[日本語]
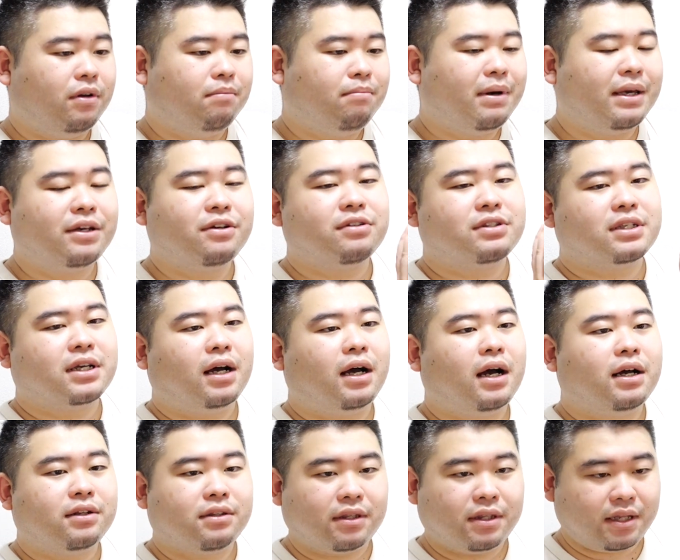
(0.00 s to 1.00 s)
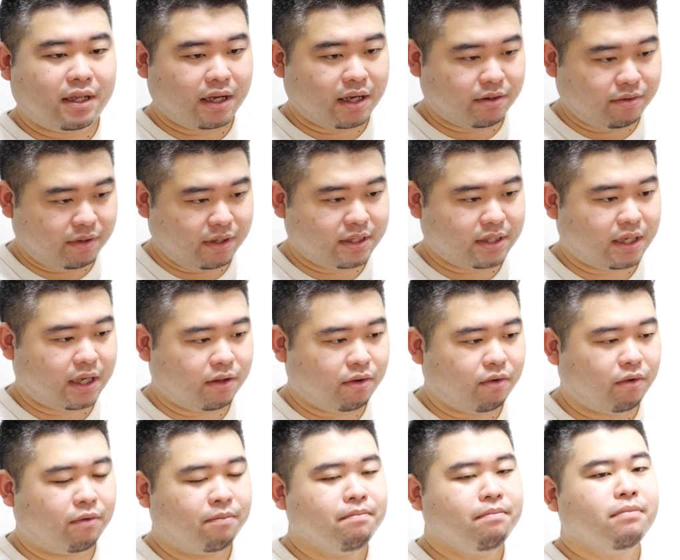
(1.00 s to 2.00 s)
まあ、いくつかあるってあるんですけ
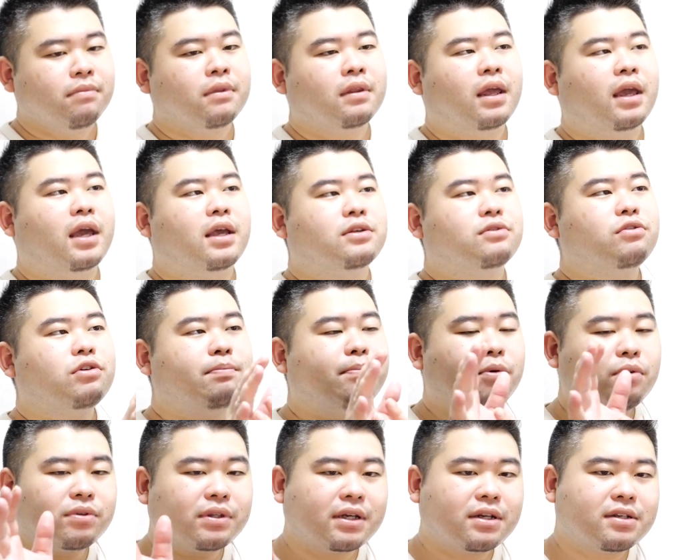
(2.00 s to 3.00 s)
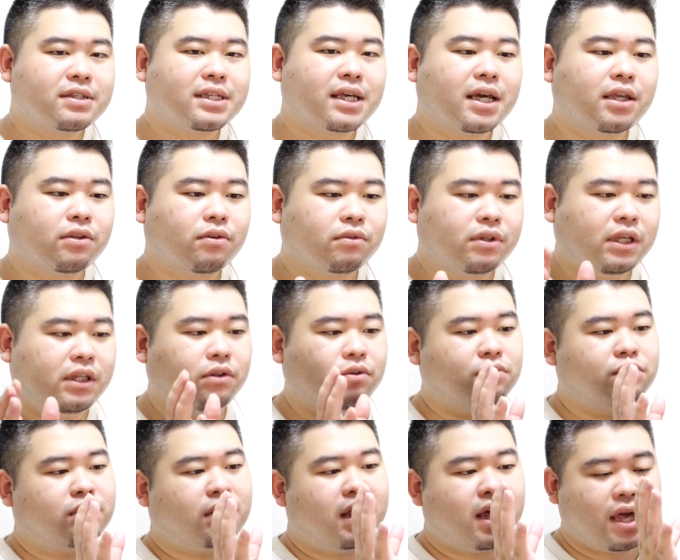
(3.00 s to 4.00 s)
ど、えー、そういうポータルサイトに
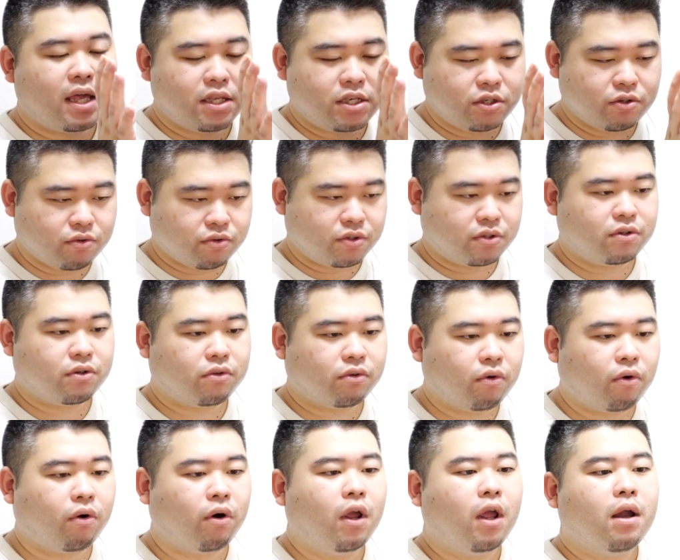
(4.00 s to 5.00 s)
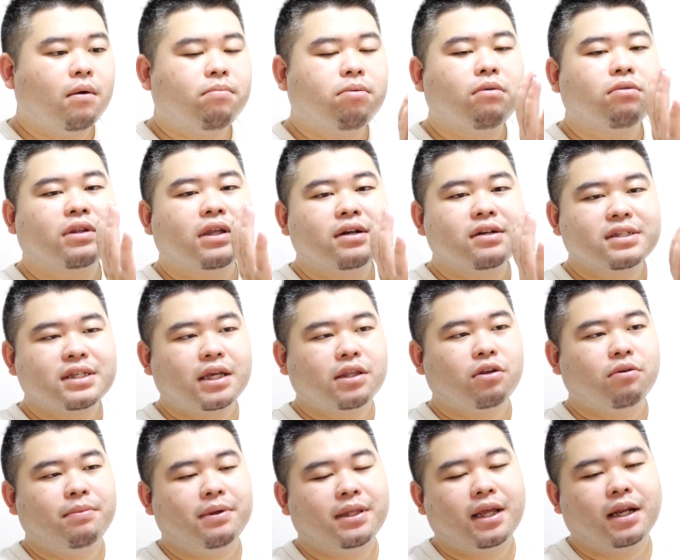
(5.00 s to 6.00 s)
の掲示をすると、
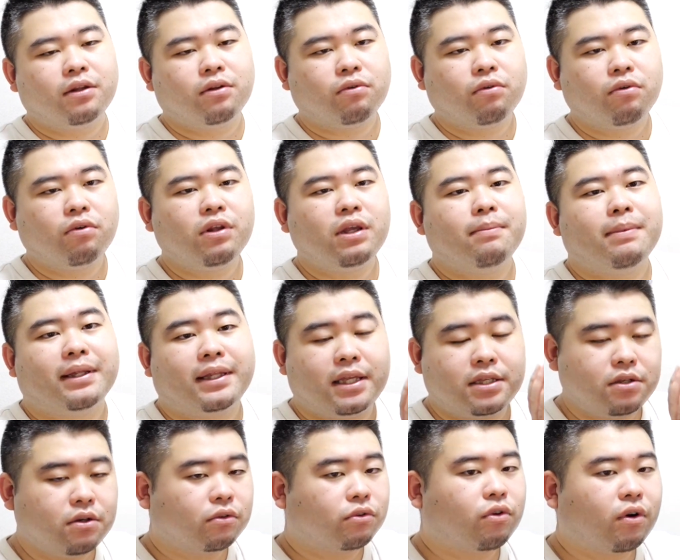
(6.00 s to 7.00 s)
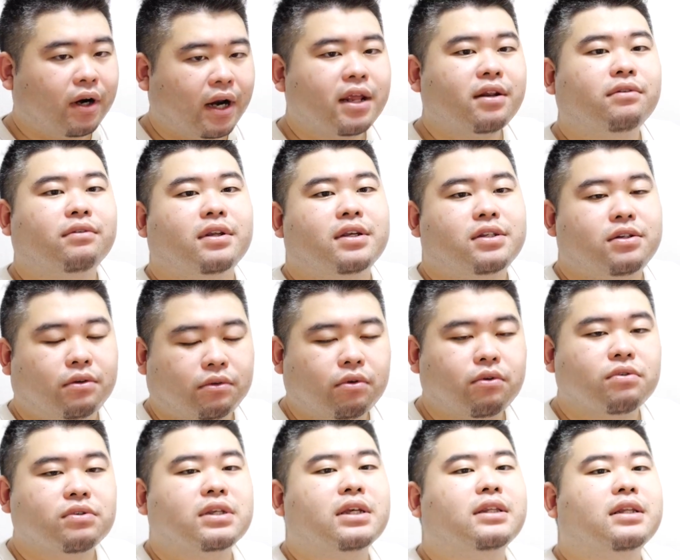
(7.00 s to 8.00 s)
ポータルサイトみたいなところにまあ手数料取られるんですよ。
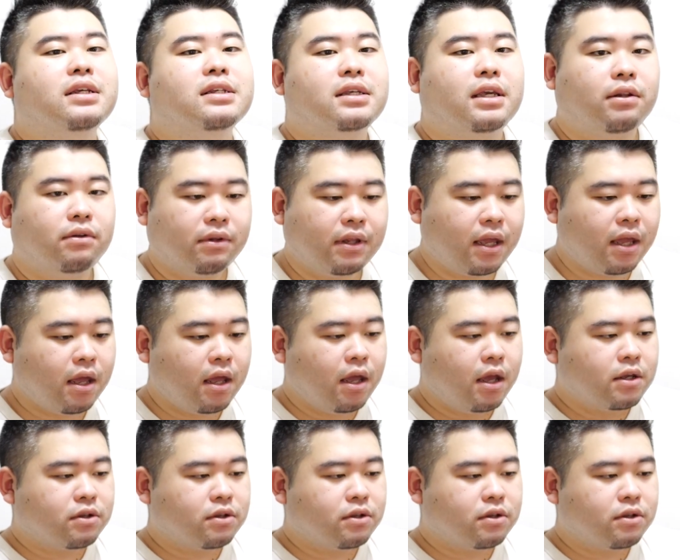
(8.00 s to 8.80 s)
当然ですけどね。